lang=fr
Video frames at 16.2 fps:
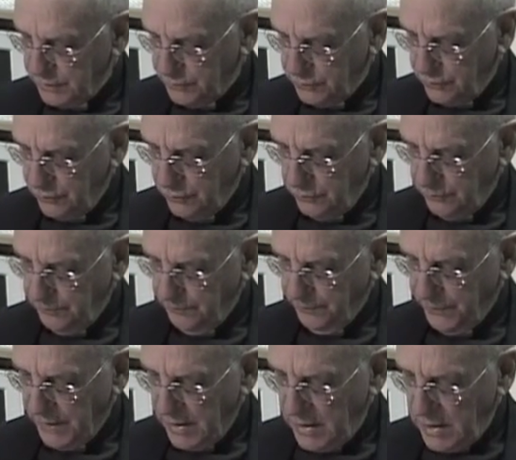des cieux
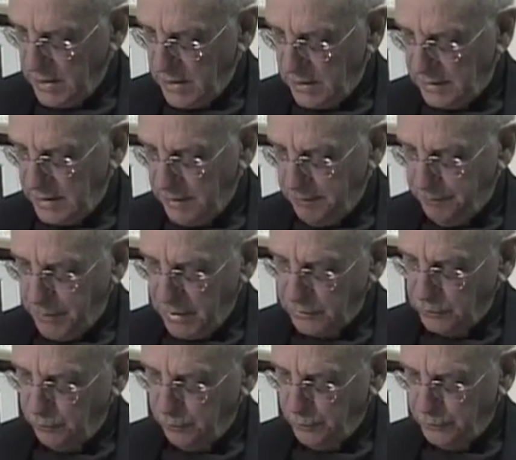n'est
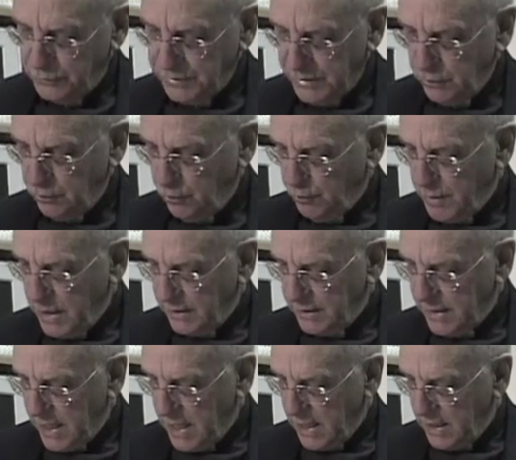pas opposée au
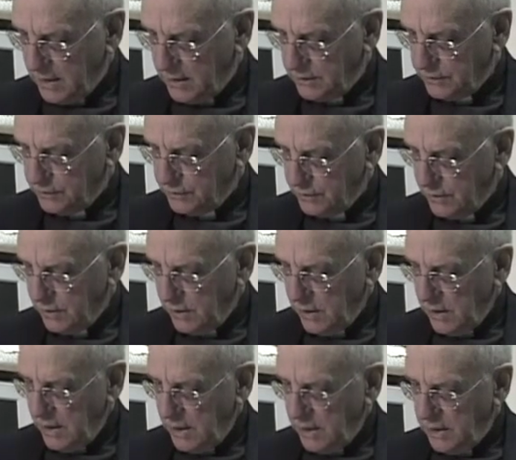mariage,
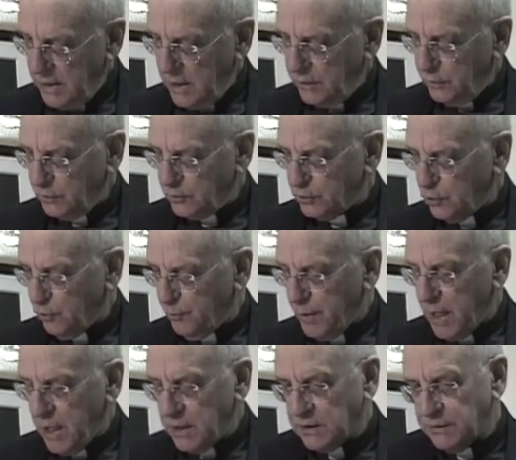et elle ne se
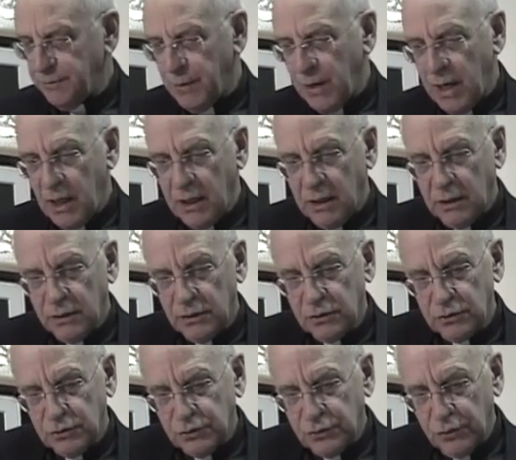base pas
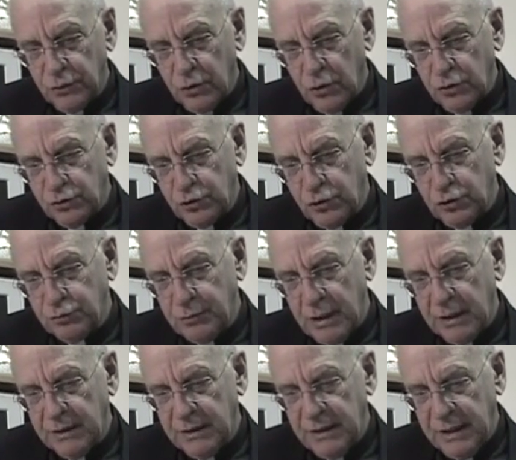sur un
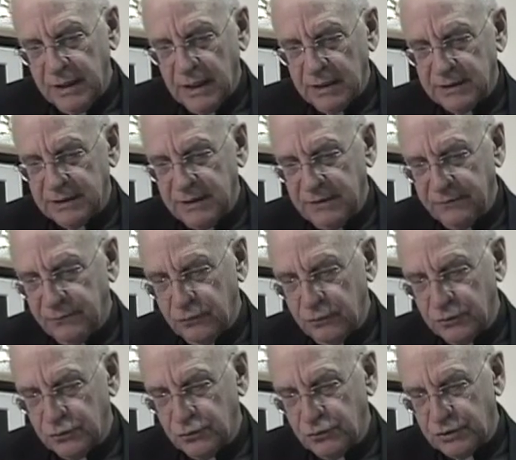jugement négatif
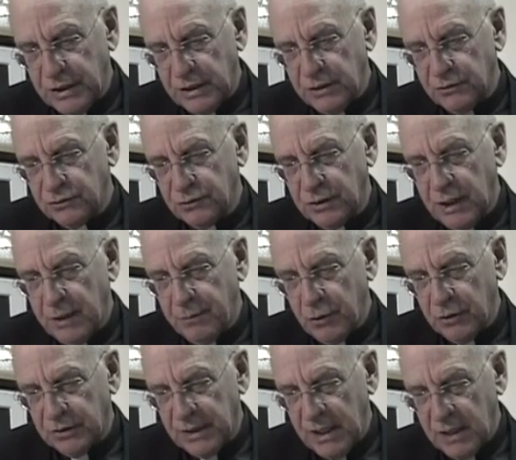au sujet de son
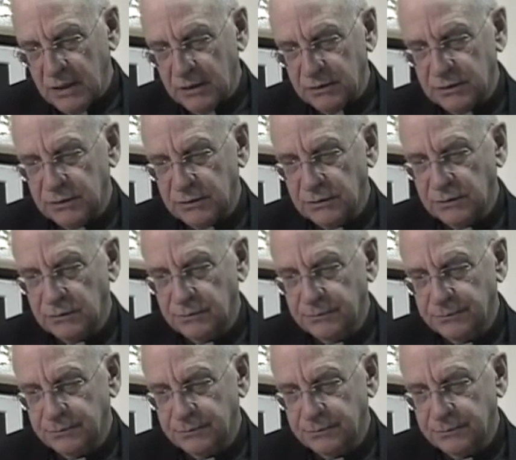importance.